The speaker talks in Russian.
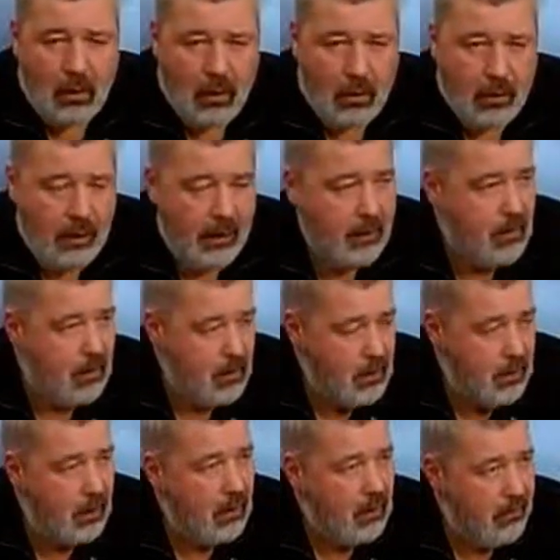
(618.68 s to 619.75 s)
Э, на этой
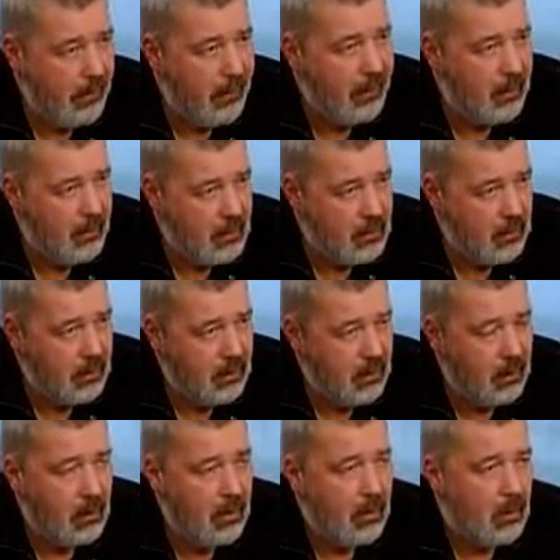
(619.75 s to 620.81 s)
неделе, два дня
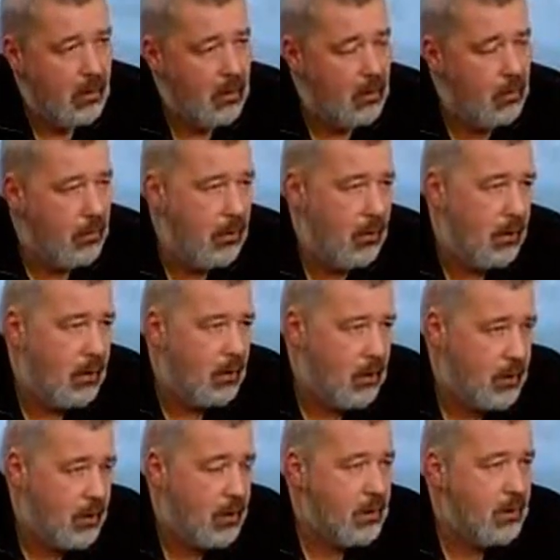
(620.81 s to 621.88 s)
назад,
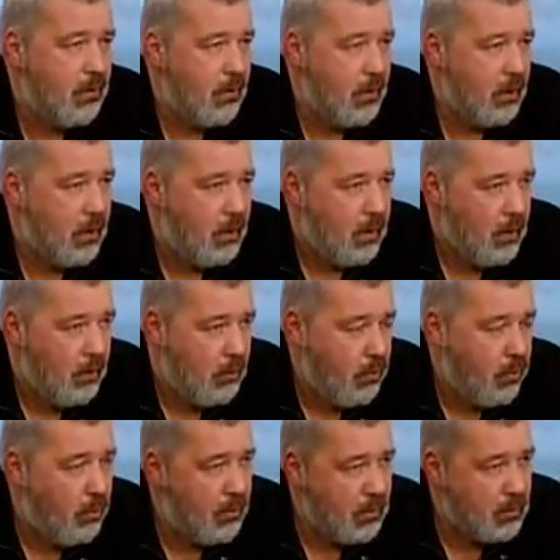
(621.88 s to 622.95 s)
было шествие
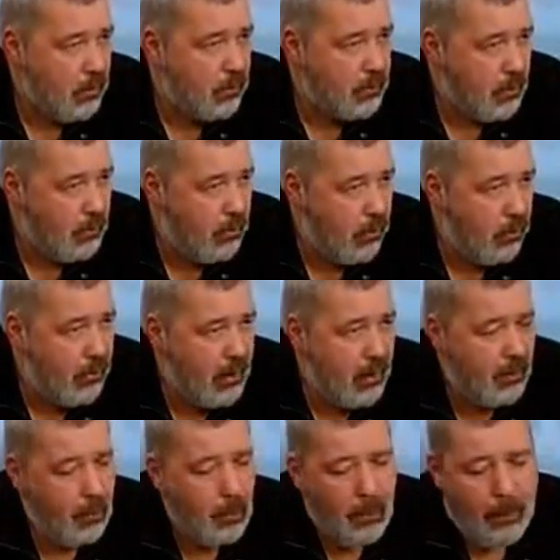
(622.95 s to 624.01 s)
по московским
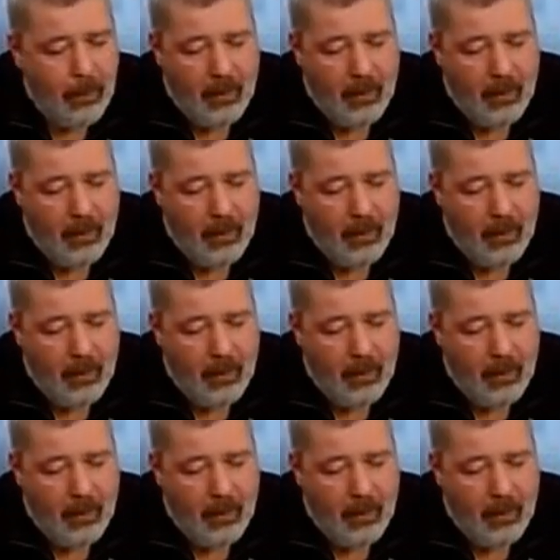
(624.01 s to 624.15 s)
бульварам,